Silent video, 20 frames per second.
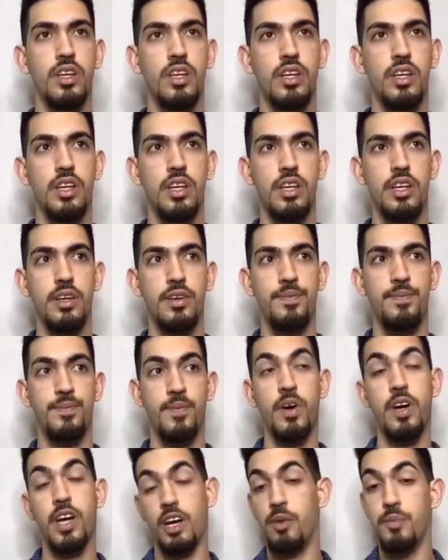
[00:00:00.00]
Y
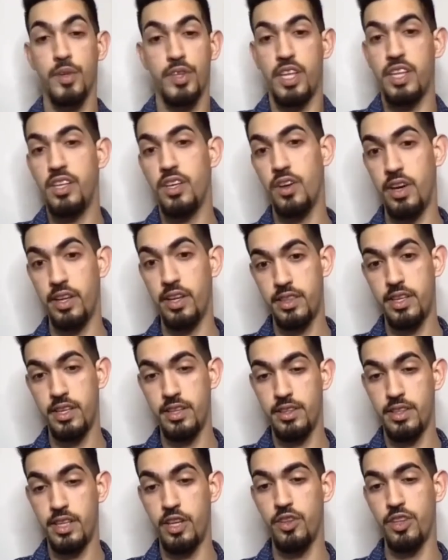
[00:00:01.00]
porque como te digo, este,
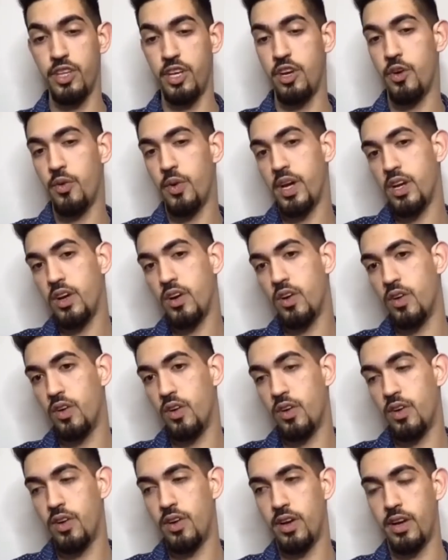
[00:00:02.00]
de donde yo
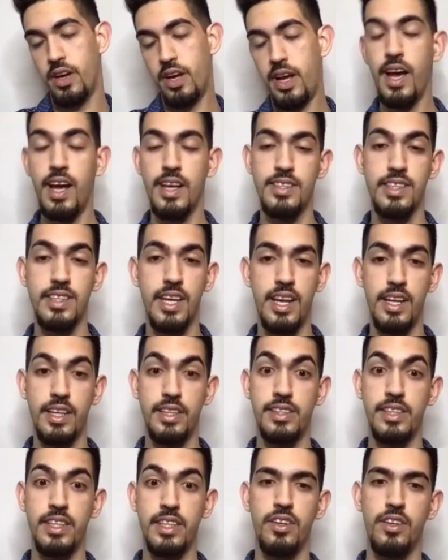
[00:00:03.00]
vengo es así el
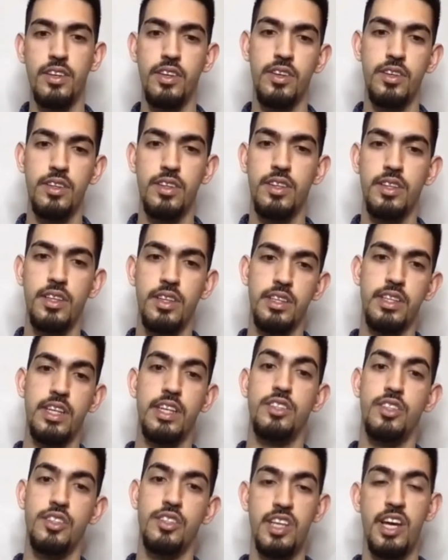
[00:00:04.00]
estilo, ¿no? Y
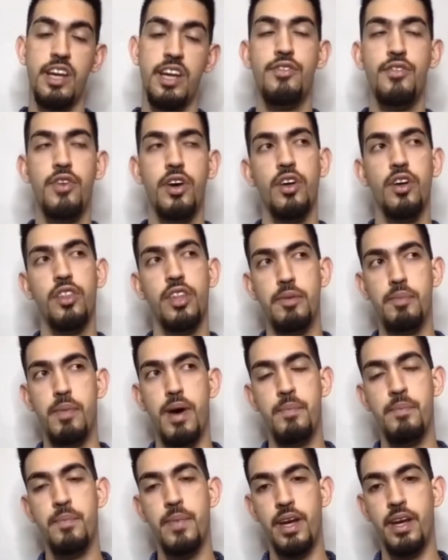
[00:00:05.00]
entonces ahí fue donde más
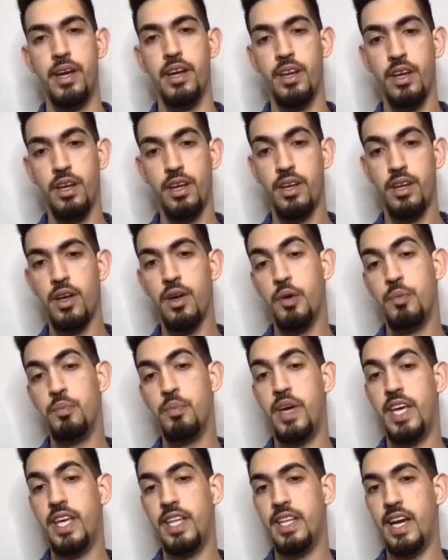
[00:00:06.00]
me, me
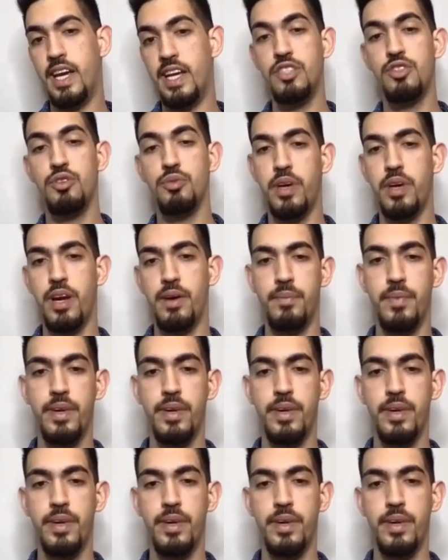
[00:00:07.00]
detallé en superarme.